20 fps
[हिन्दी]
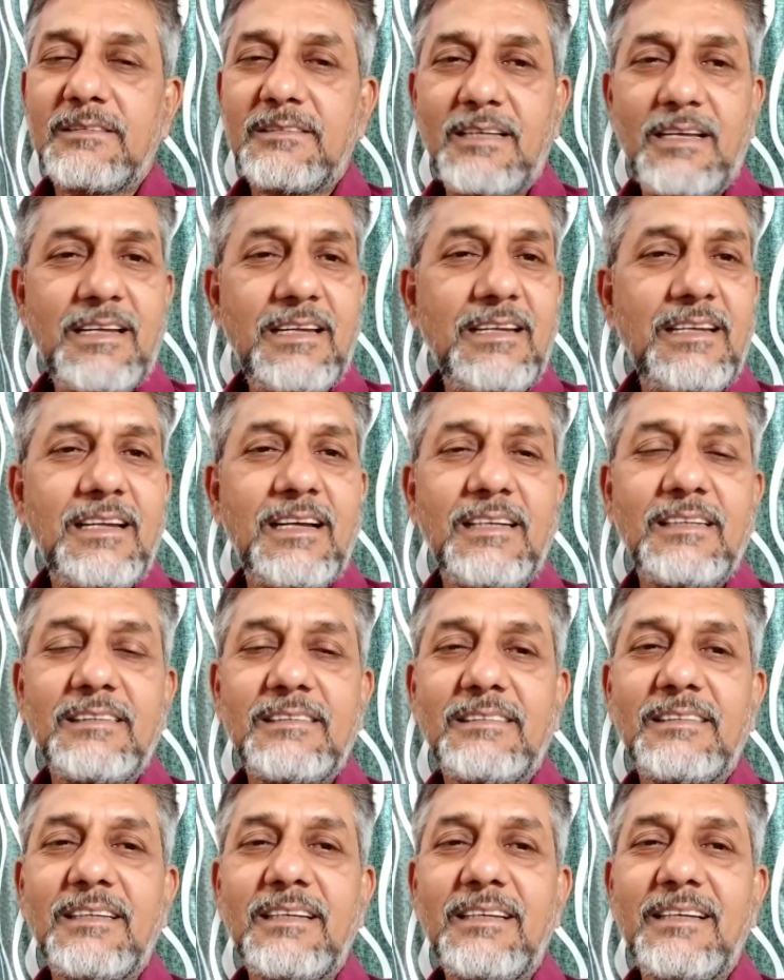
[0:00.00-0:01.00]
सही ढंग
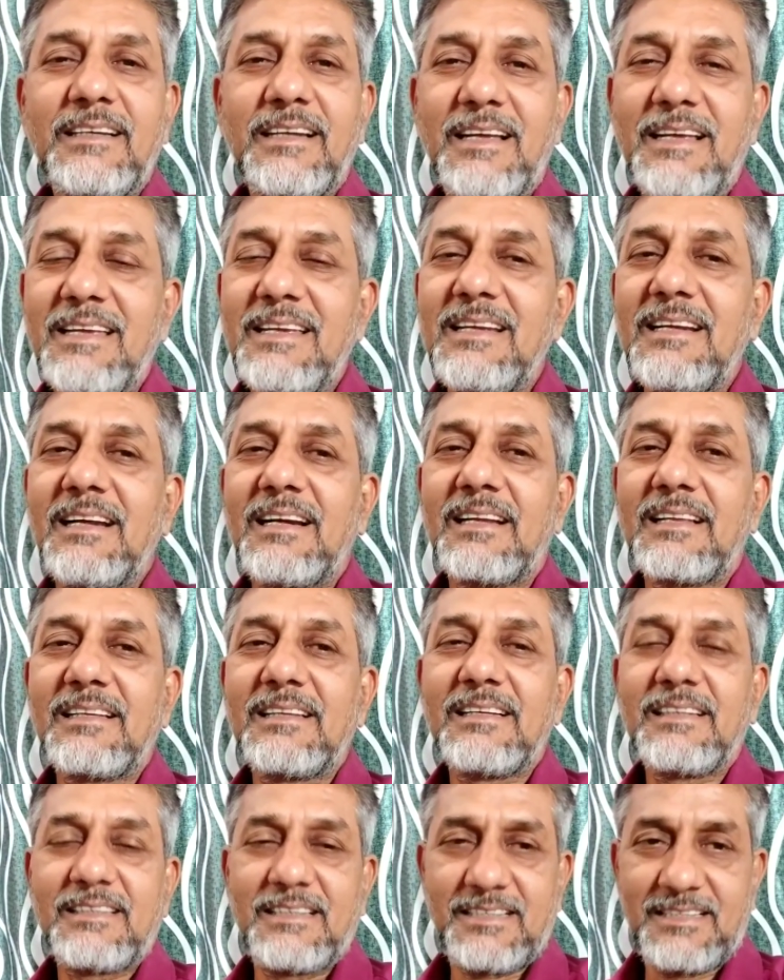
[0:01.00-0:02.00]
से नहीं
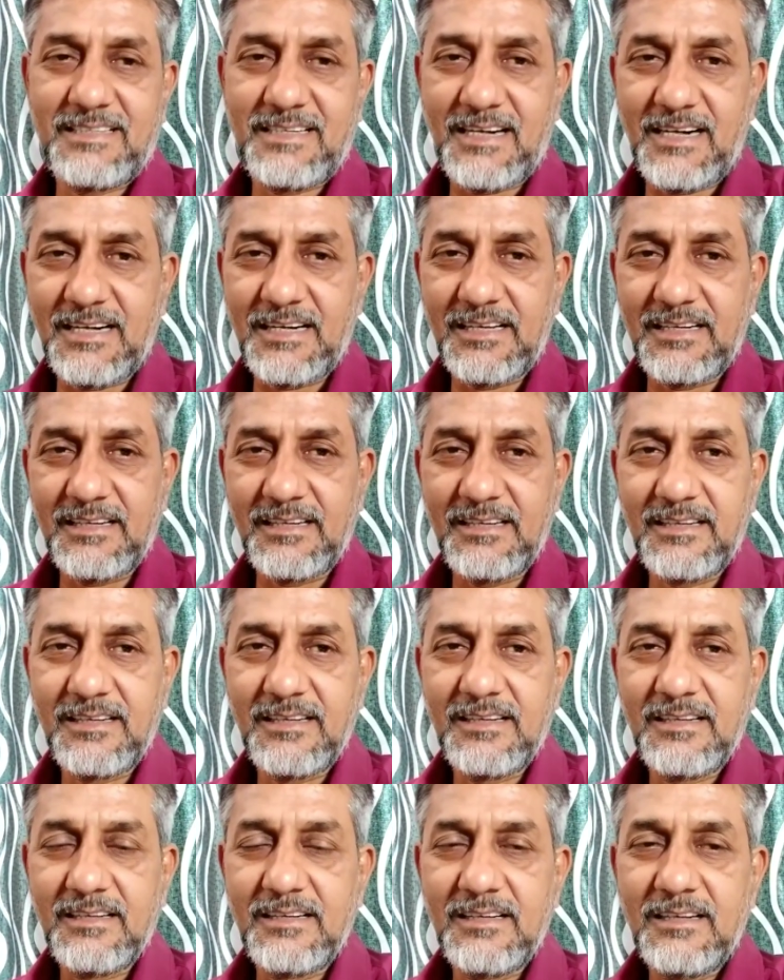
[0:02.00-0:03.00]
करने के कारण
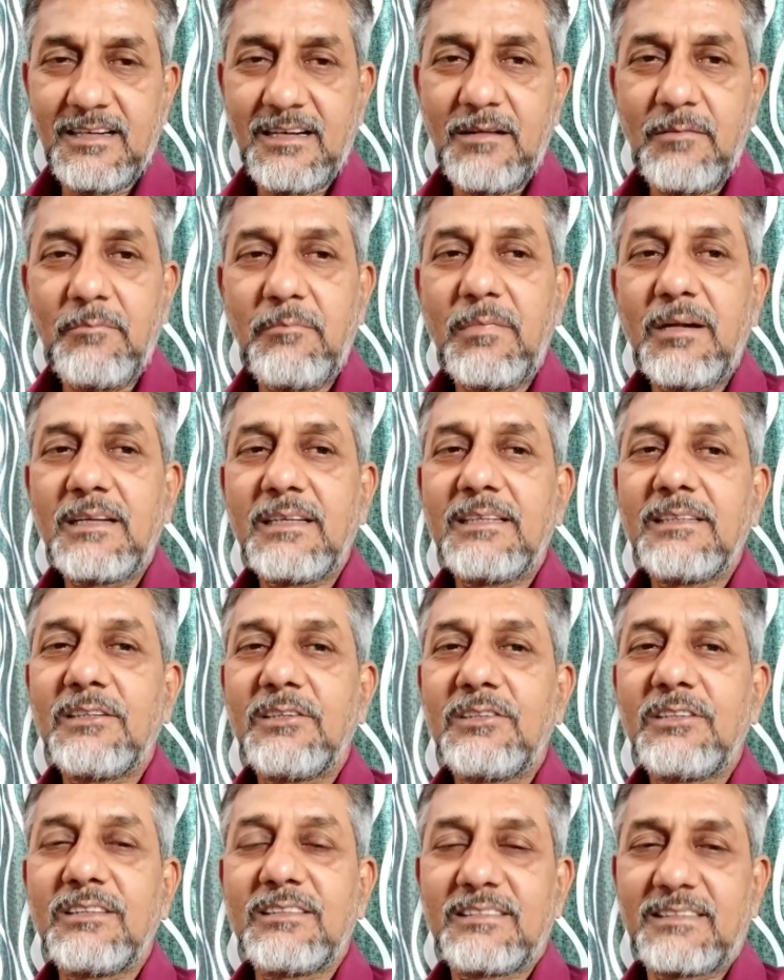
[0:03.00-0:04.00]
मरीजों
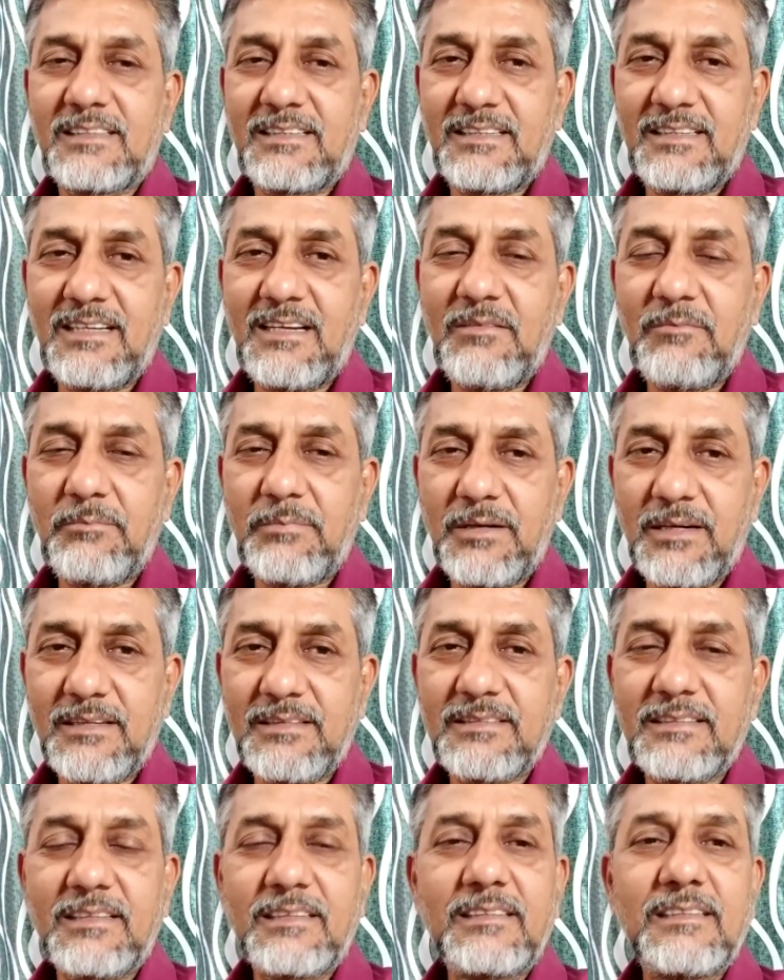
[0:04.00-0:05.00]
की संख्या बढ़
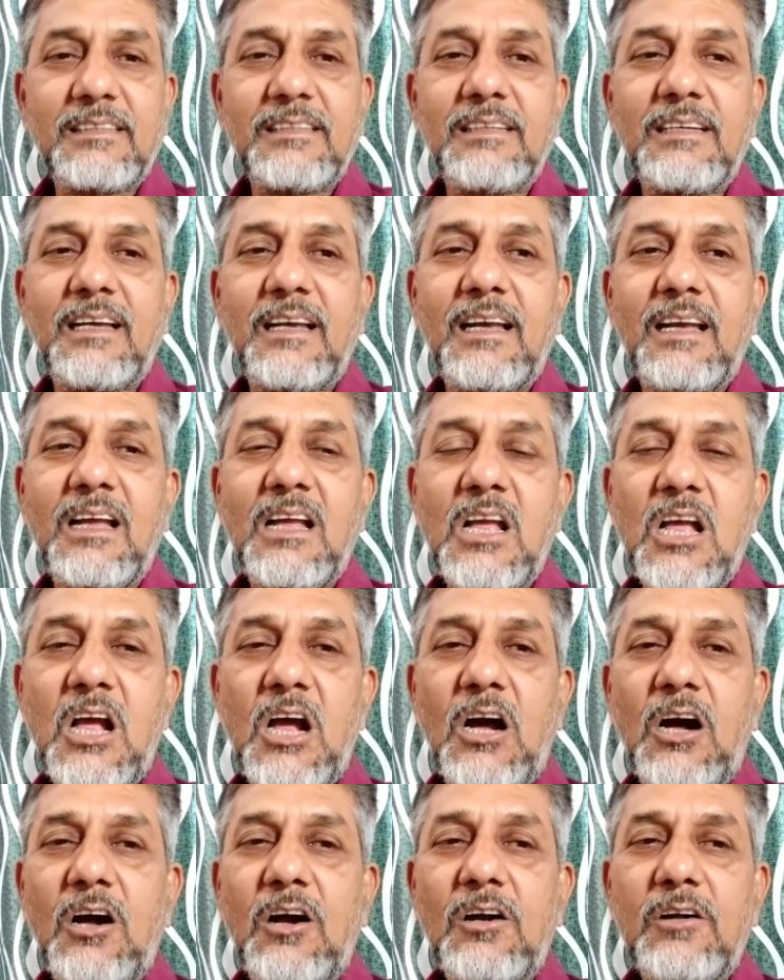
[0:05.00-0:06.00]
सकती है
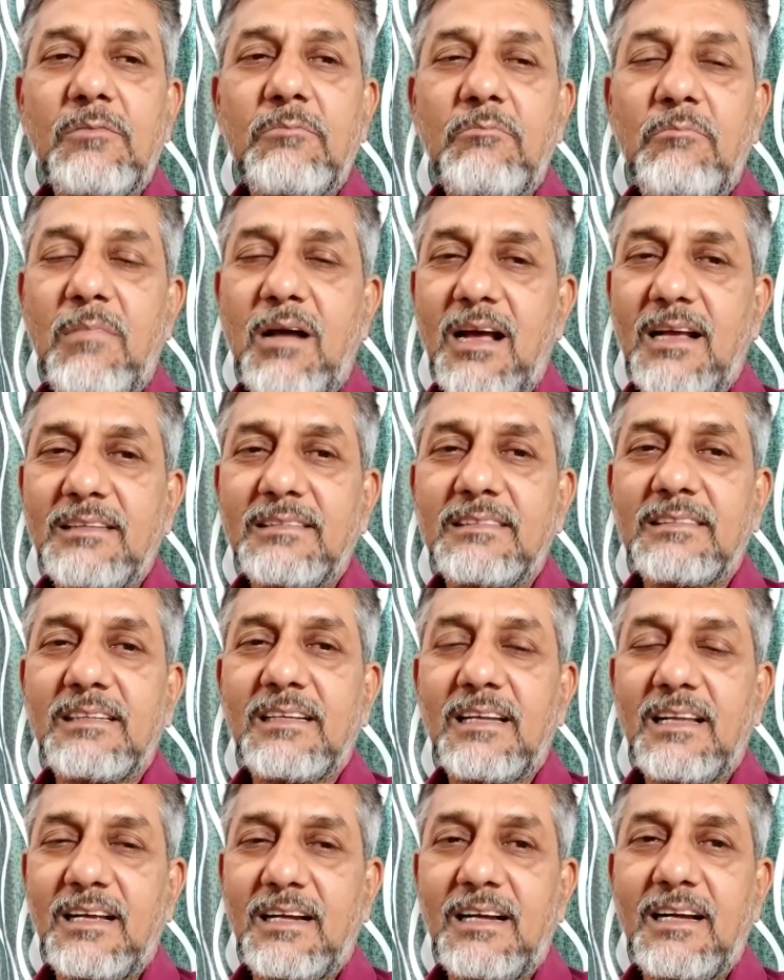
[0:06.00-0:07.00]
और मास्क
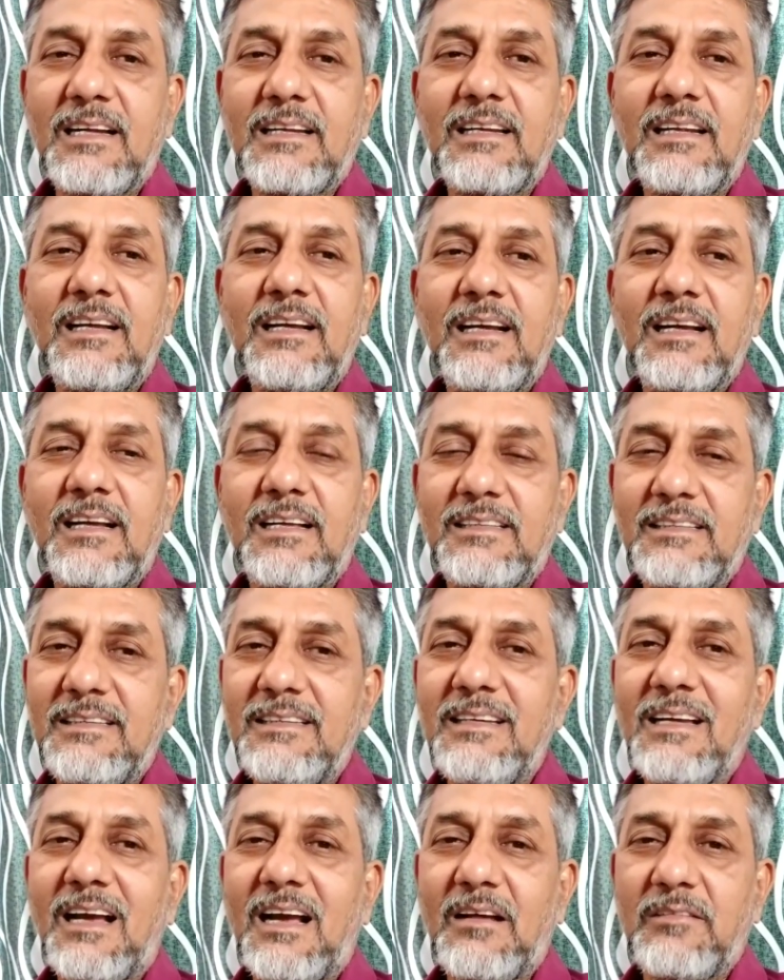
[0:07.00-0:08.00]
लगाना
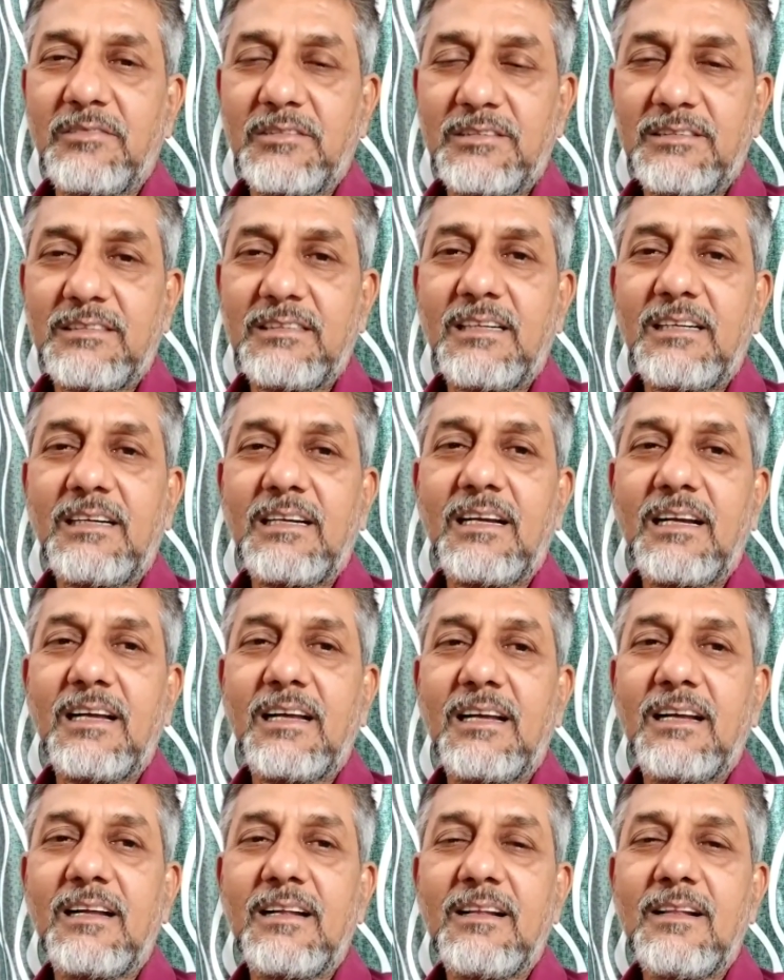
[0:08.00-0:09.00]
अति आवश्यक
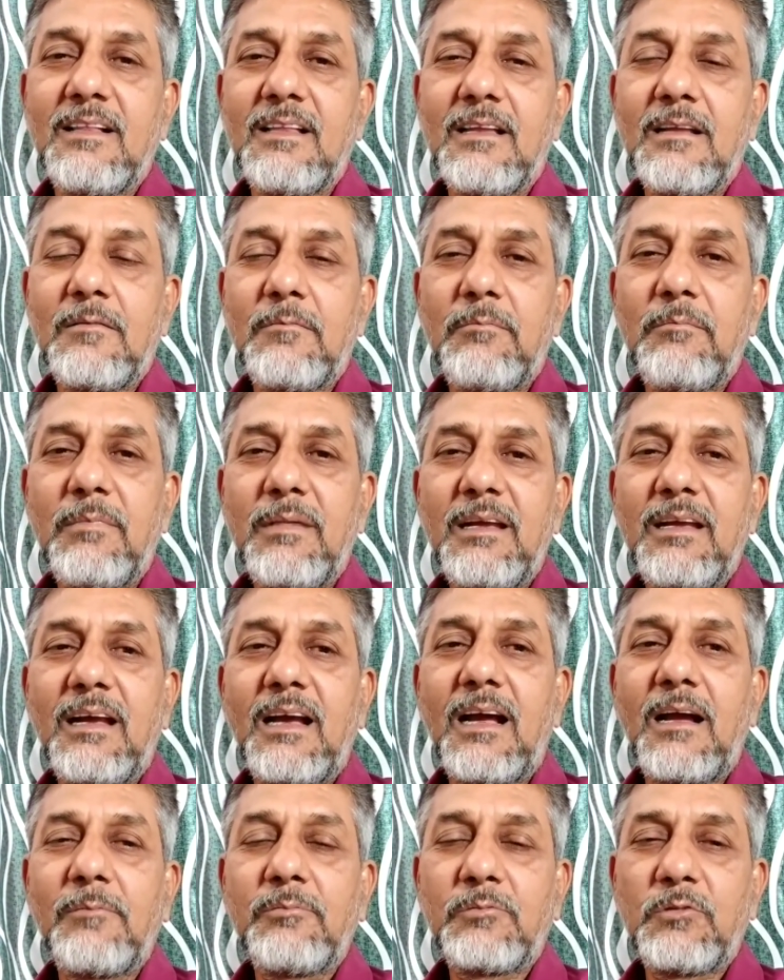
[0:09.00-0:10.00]
है मैं
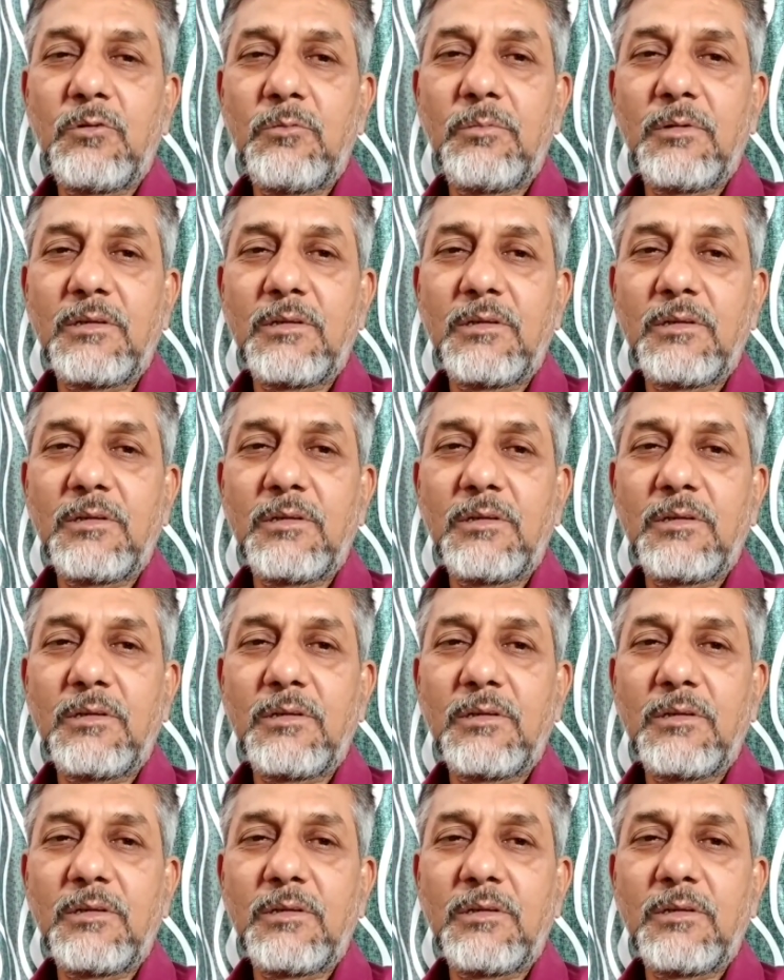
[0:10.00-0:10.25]
आपको